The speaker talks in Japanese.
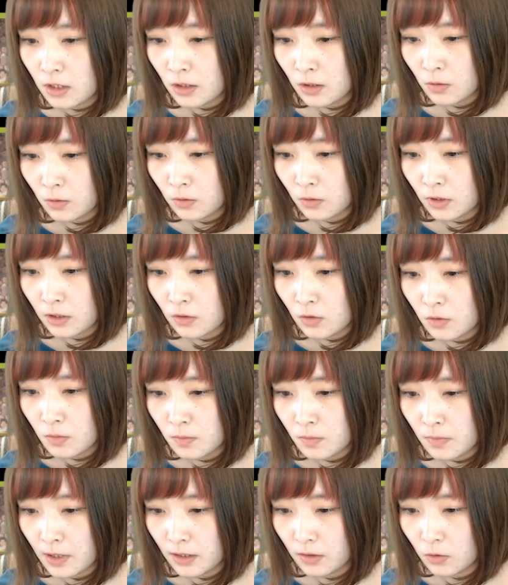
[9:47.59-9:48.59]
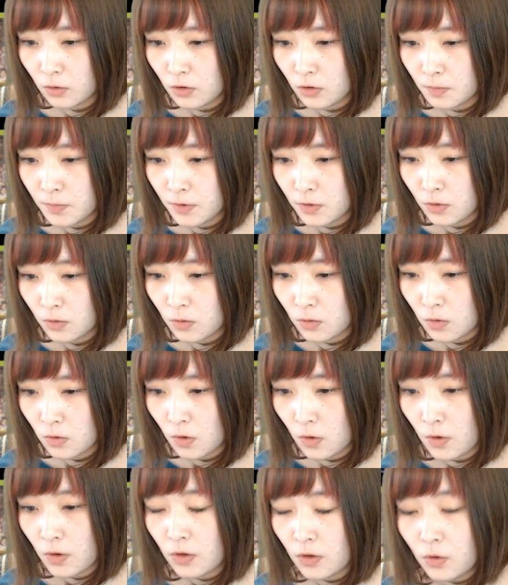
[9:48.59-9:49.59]
撃力が4倍ドロップの5
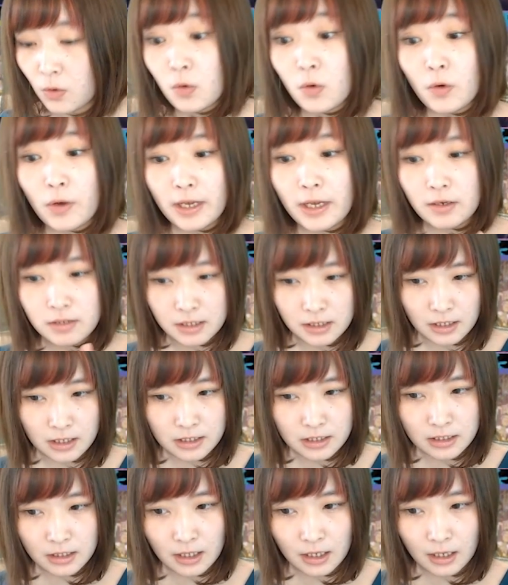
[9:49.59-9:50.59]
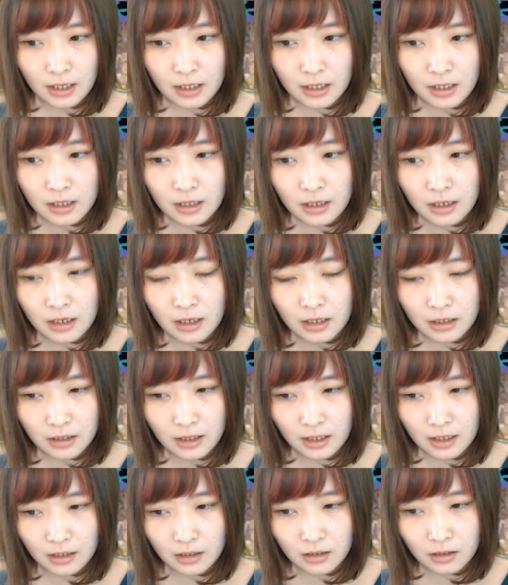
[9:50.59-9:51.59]
個5個 L 字消しで半
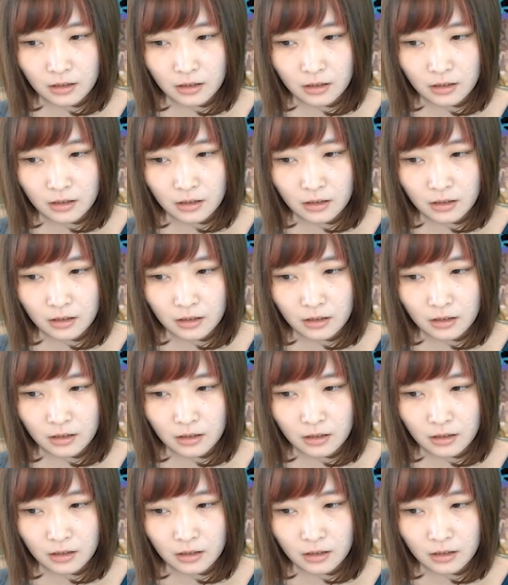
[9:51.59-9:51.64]
減